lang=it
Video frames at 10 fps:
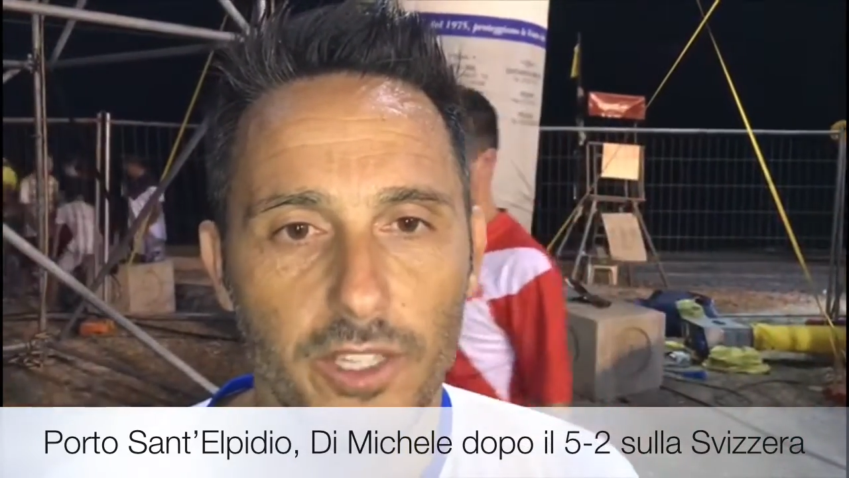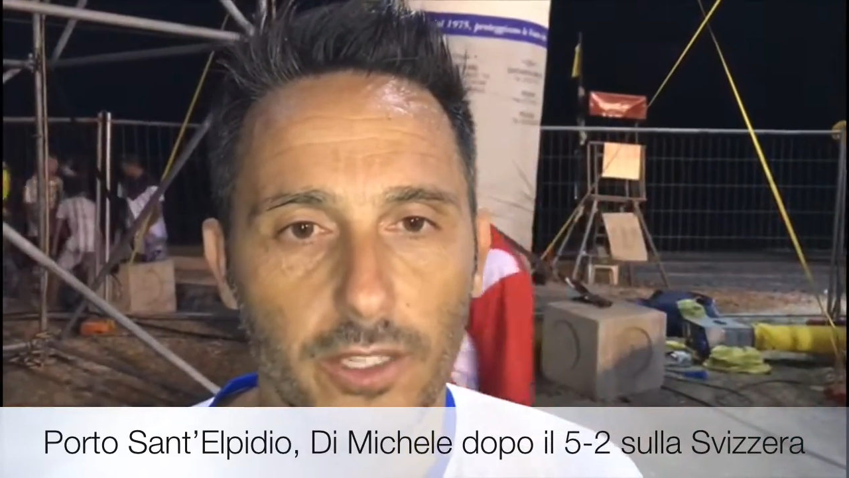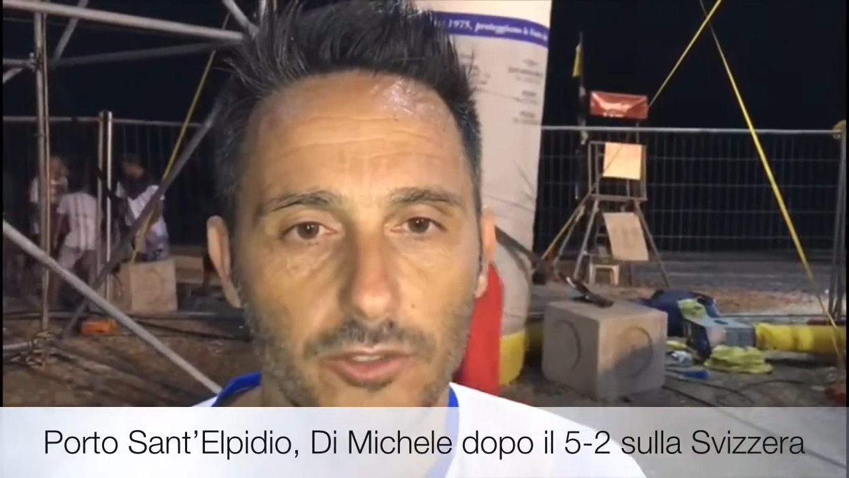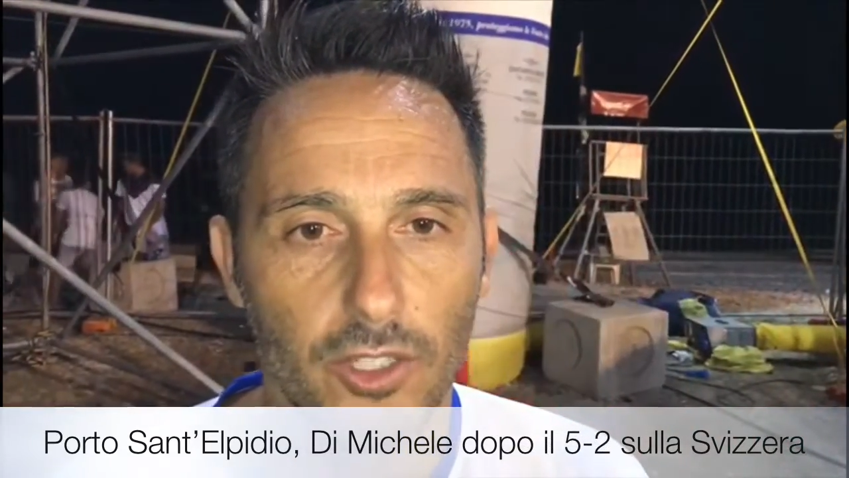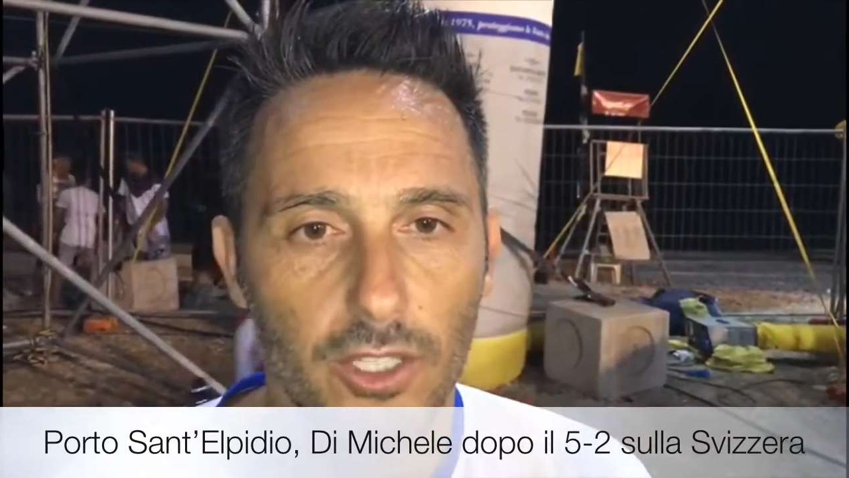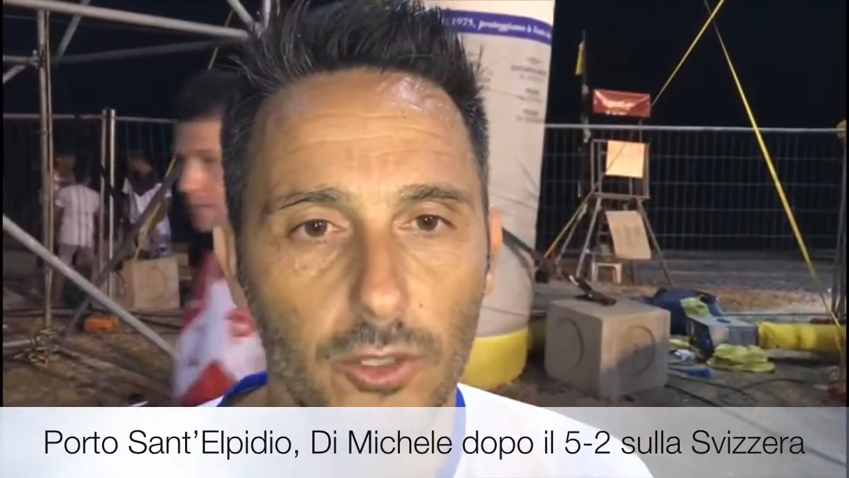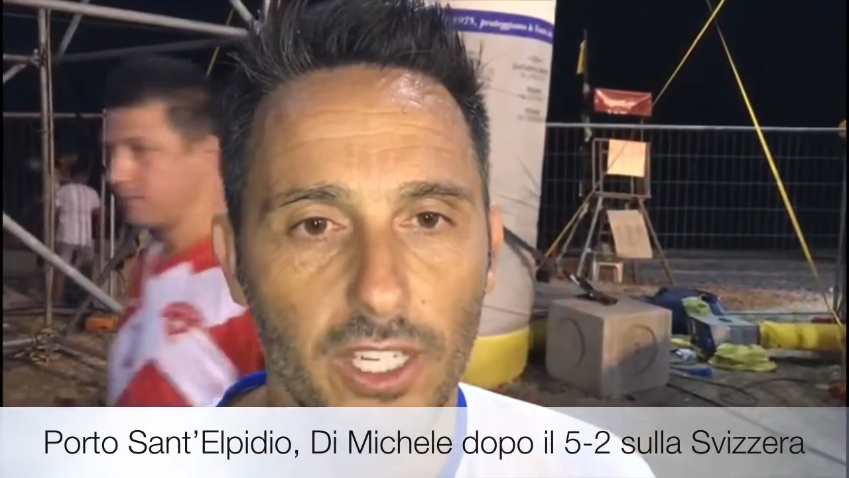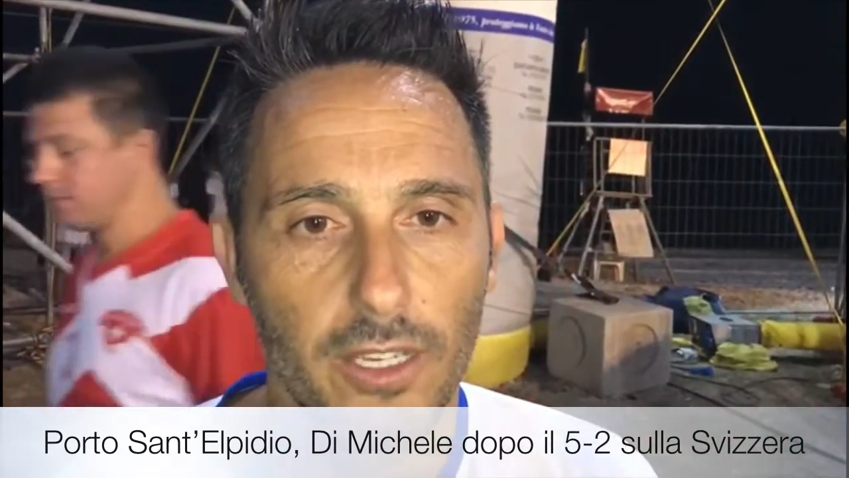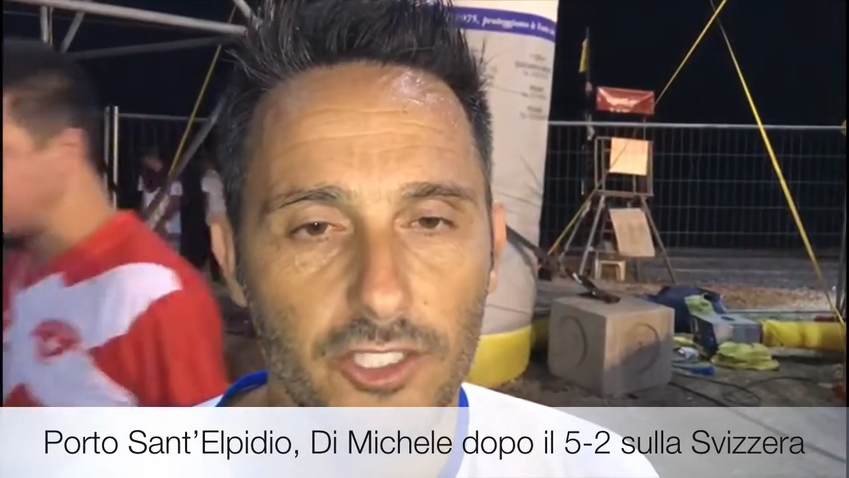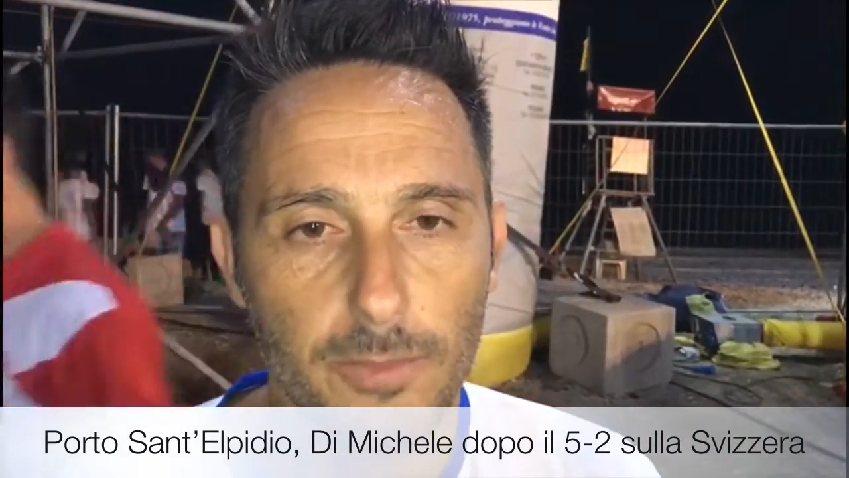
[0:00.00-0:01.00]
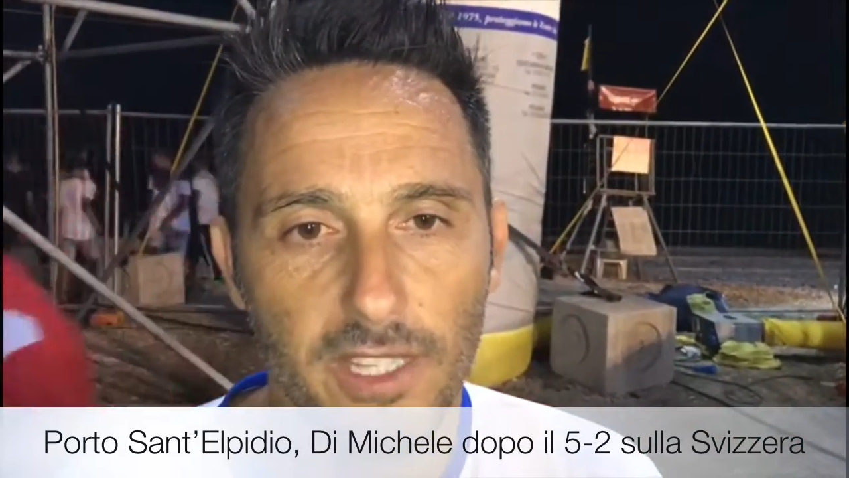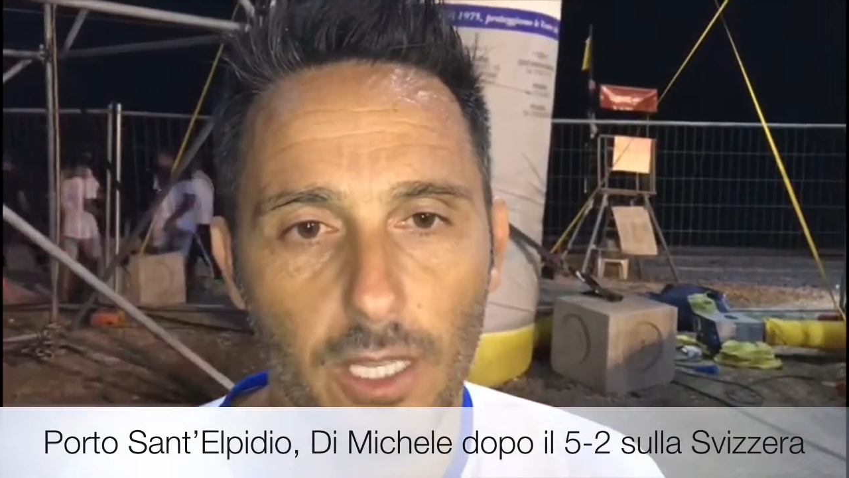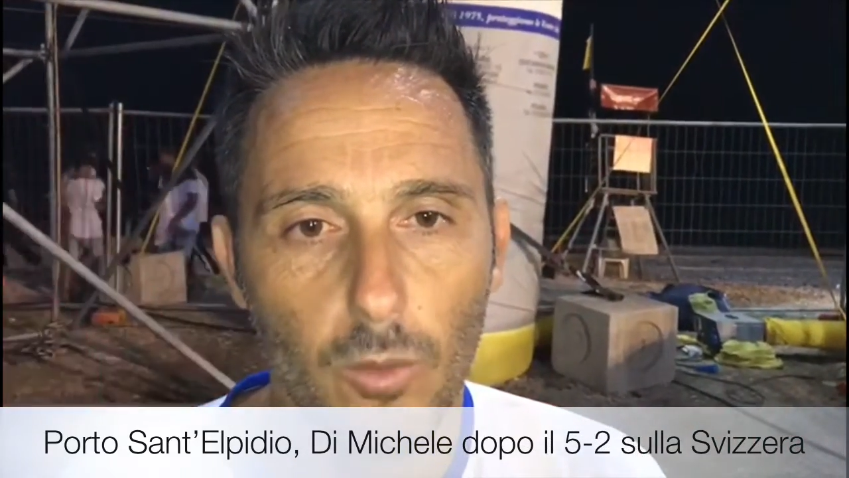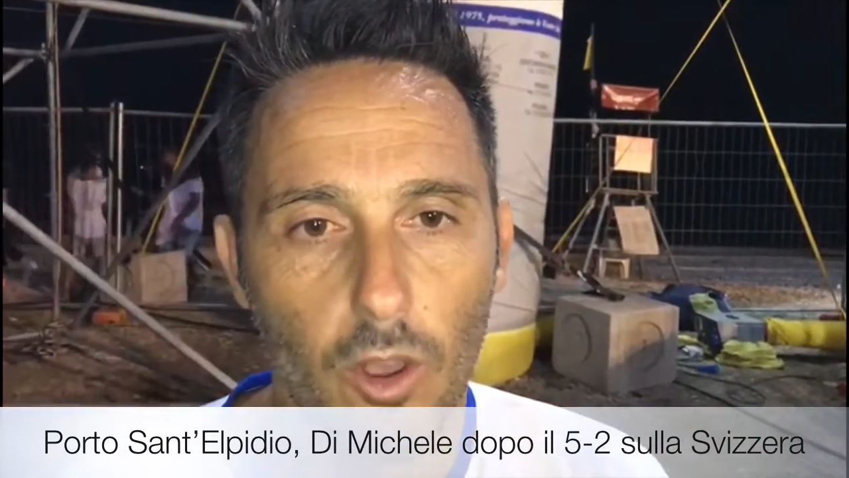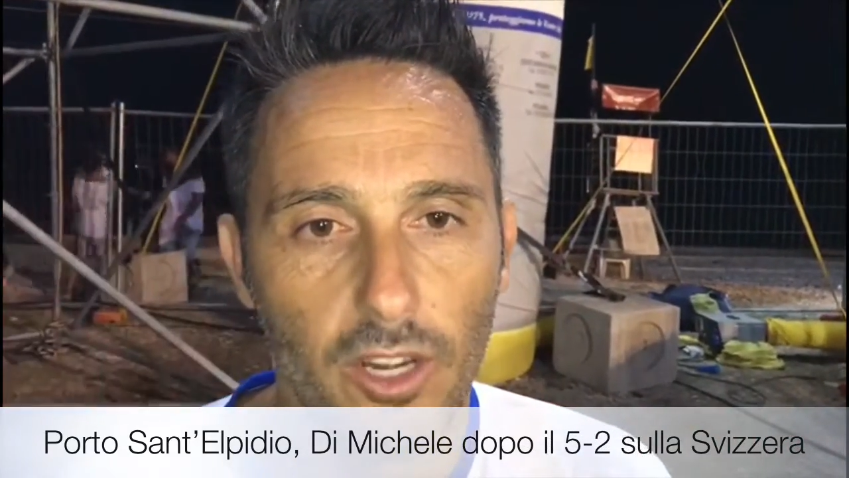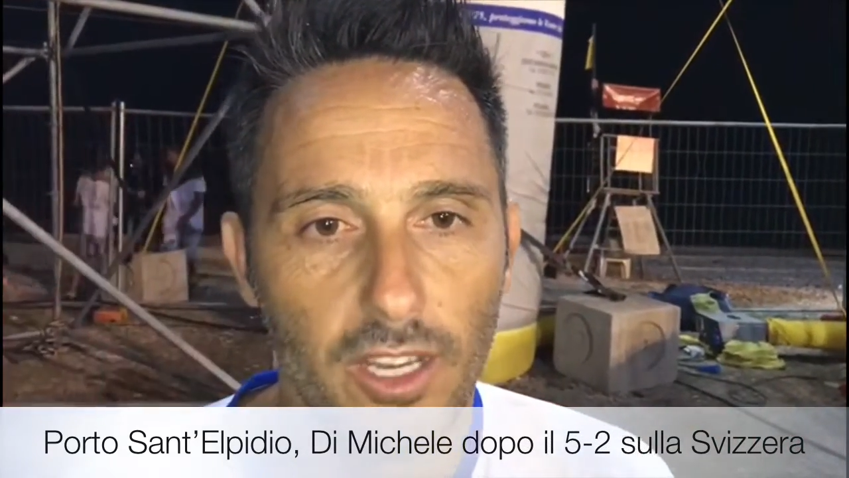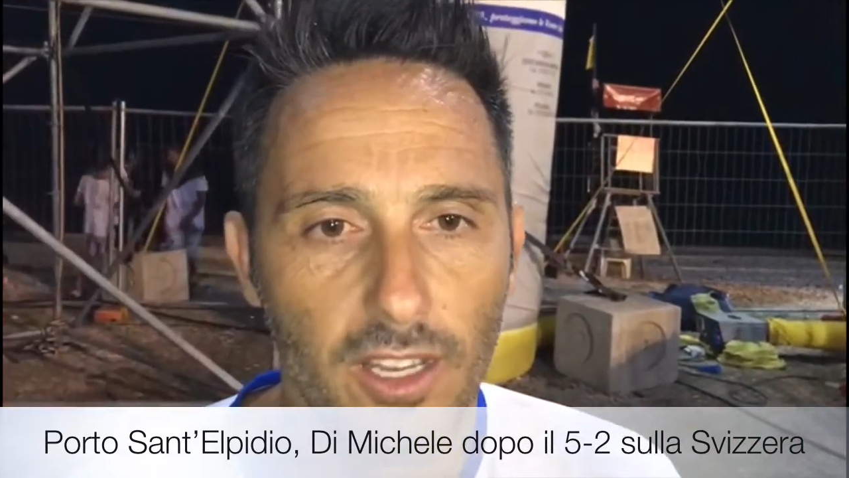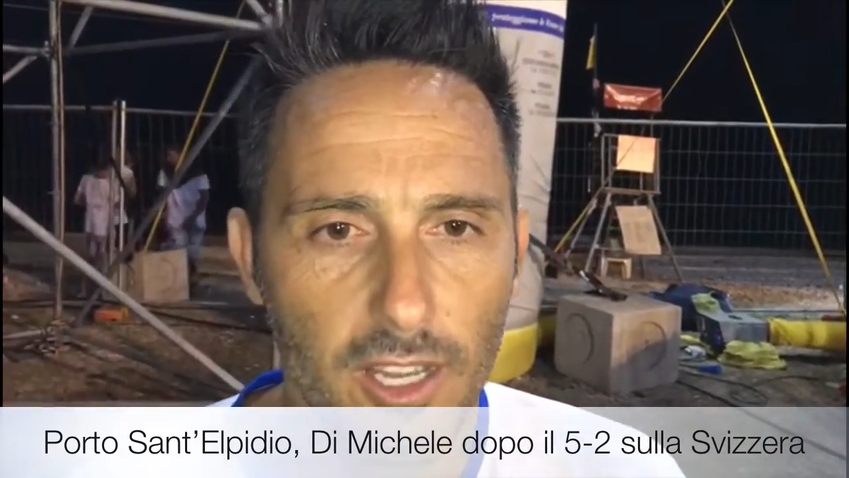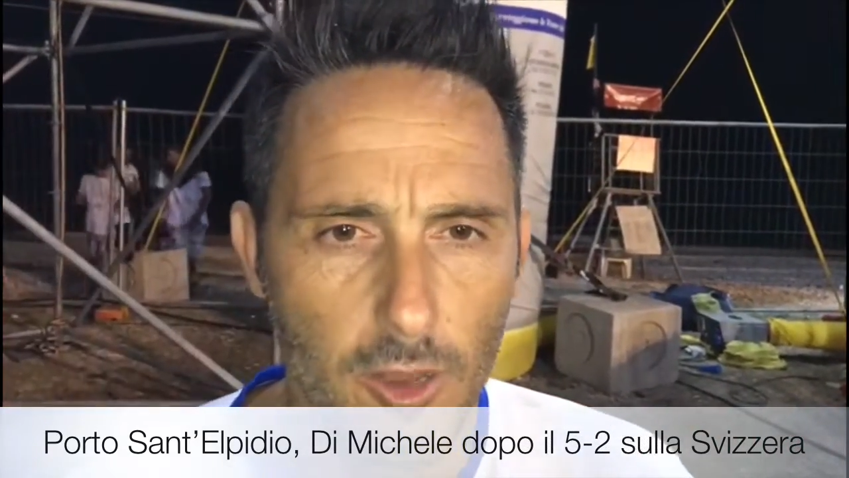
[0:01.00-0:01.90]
quindi è un giocatore che ci mette cuore,